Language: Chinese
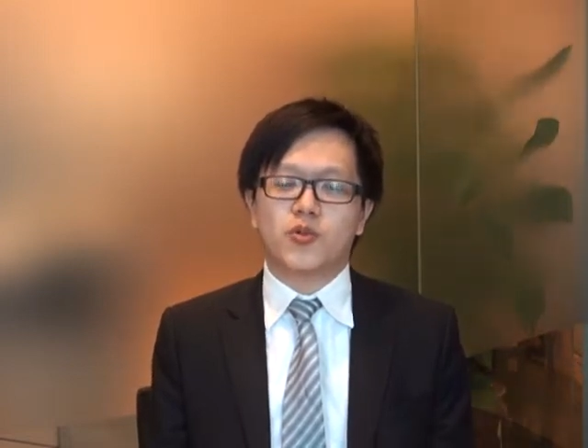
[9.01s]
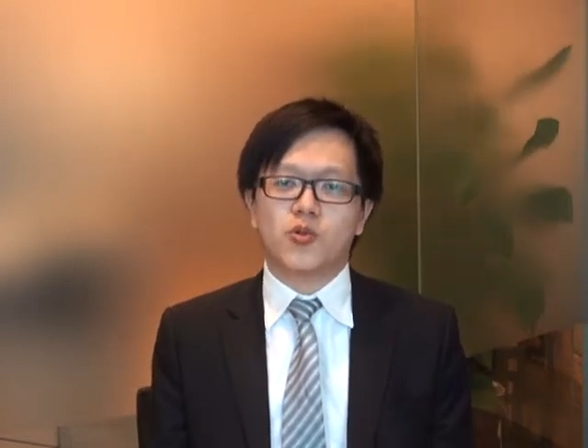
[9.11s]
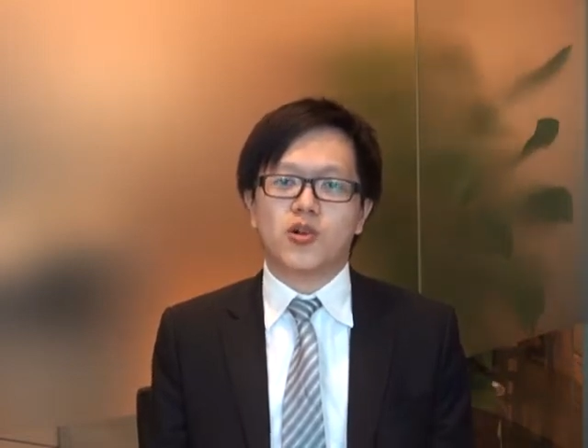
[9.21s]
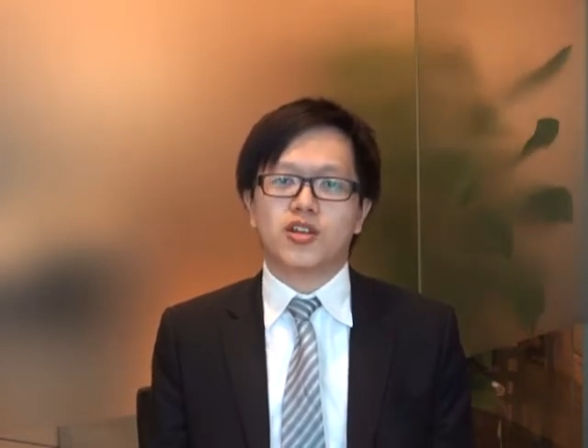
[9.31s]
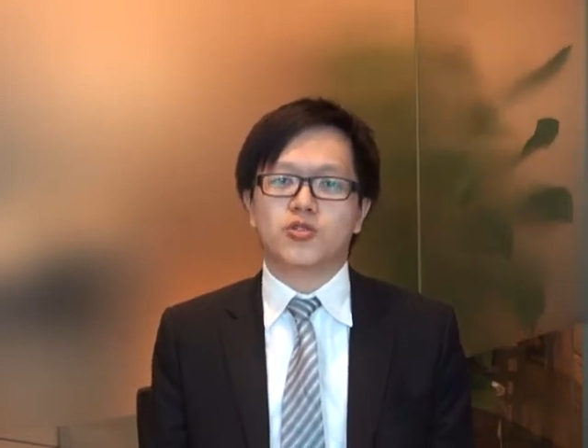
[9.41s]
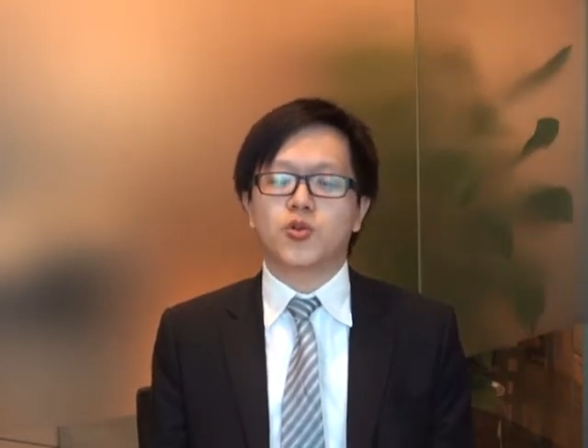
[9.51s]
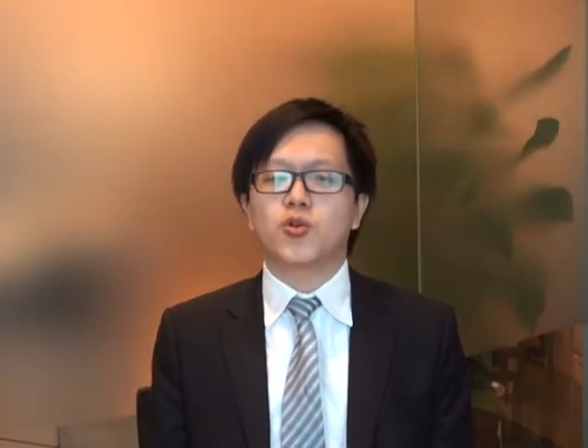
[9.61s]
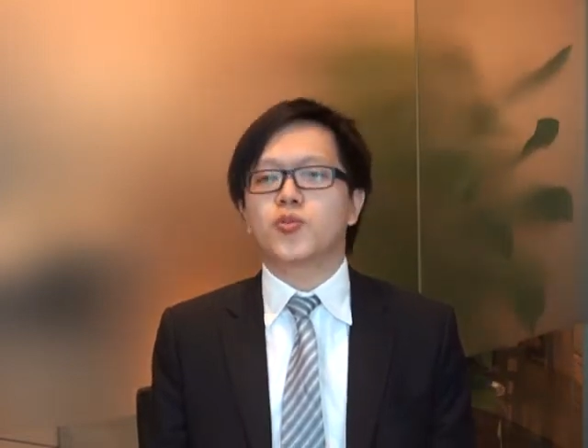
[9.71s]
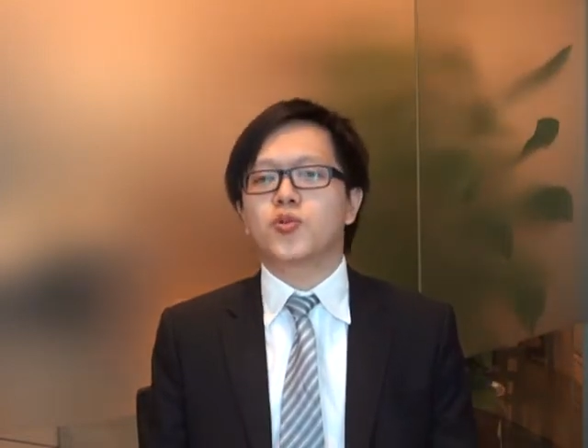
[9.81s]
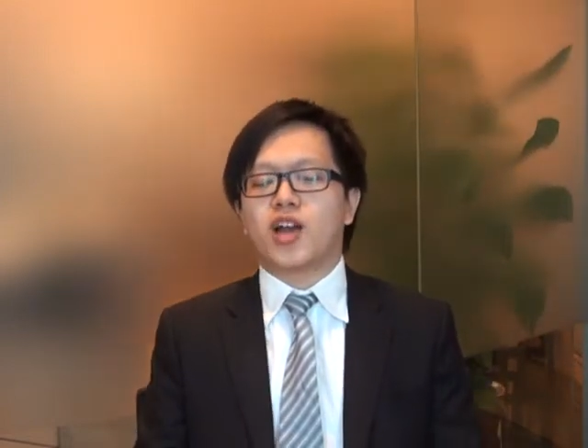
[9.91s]
不过呢，
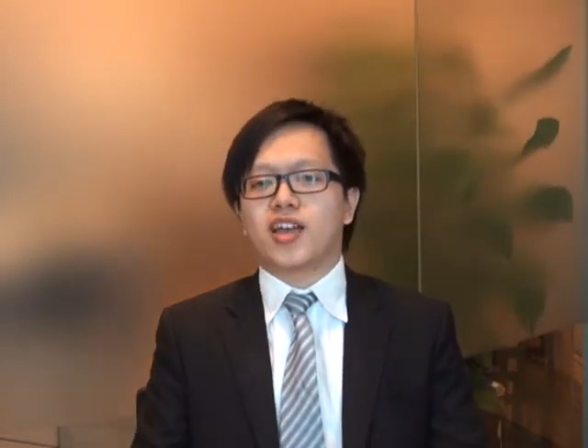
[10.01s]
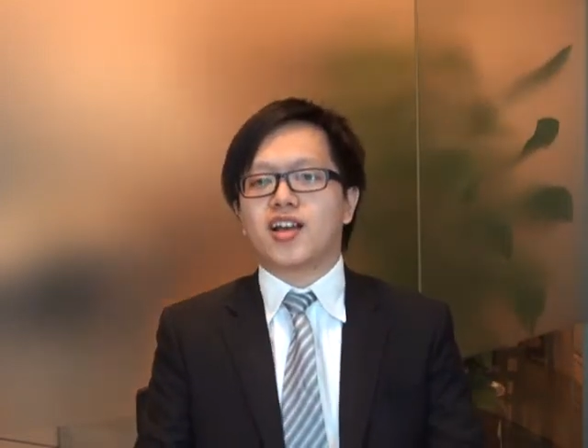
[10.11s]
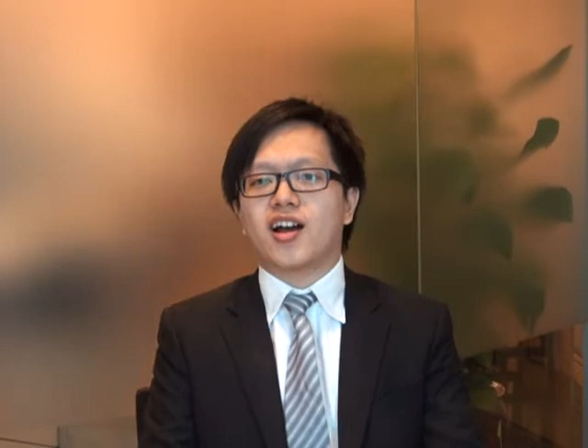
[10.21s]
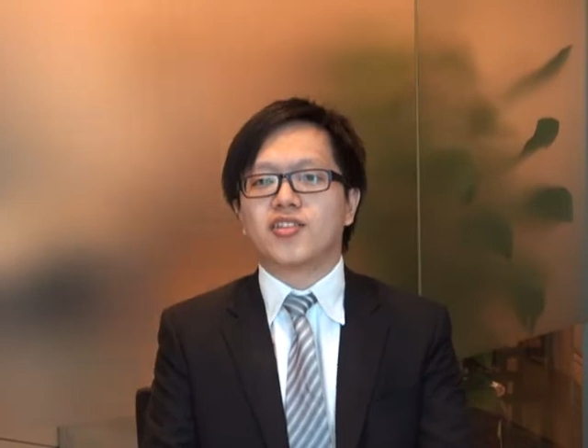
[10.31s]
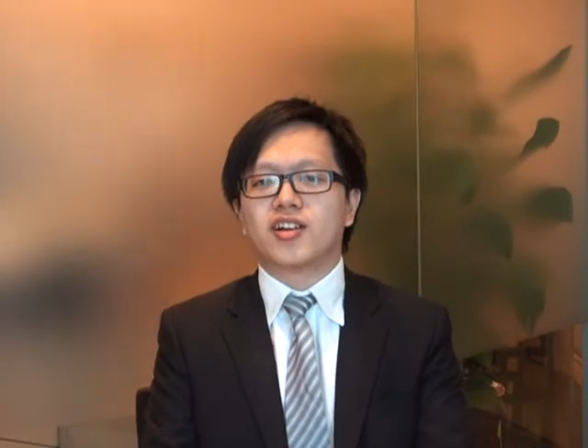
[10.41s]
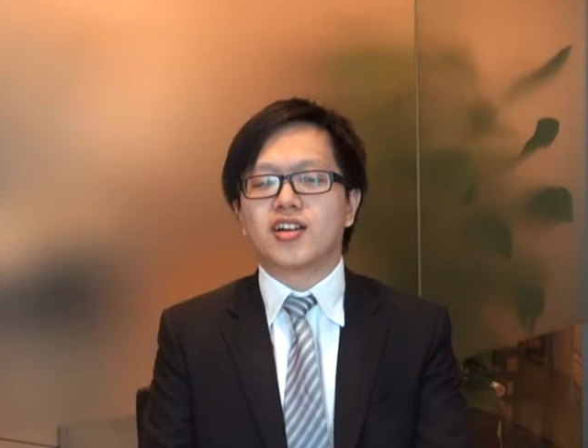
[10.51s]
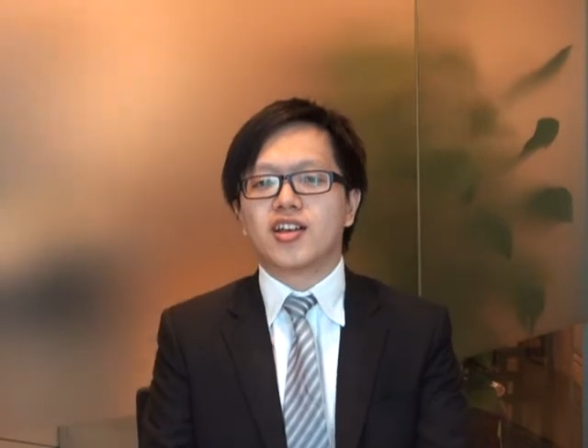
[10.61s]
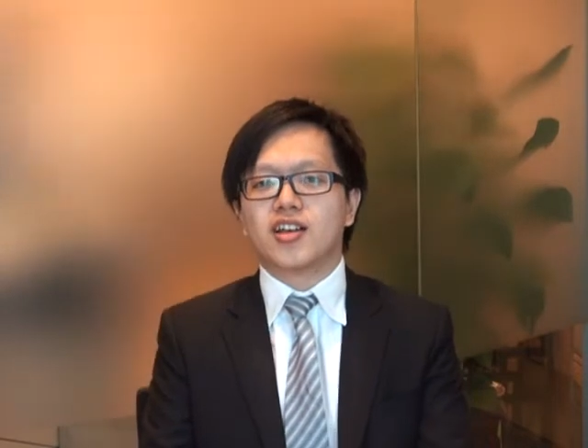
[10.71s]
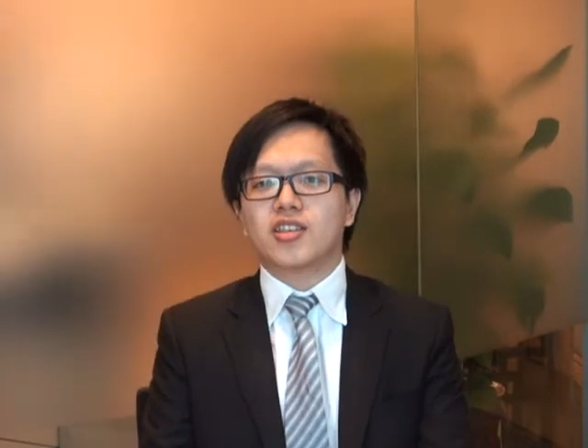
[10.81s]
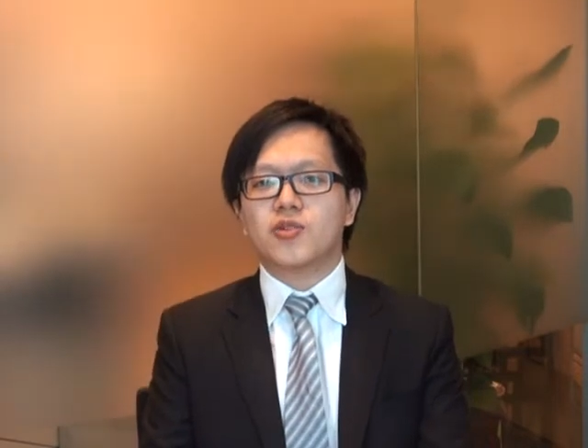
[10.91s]
初步来看呢，
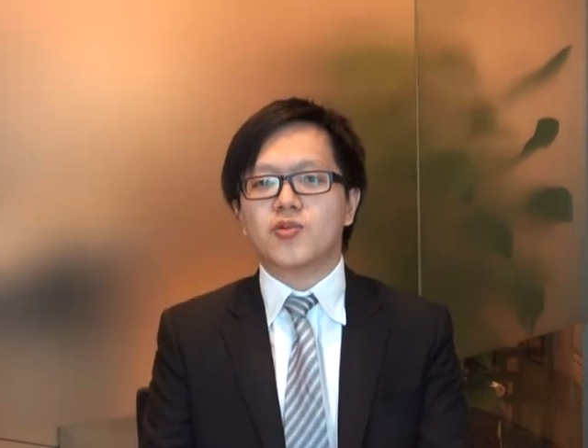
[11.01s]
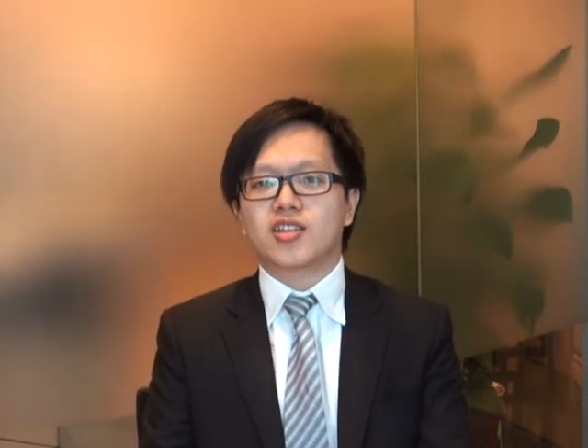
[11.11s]
因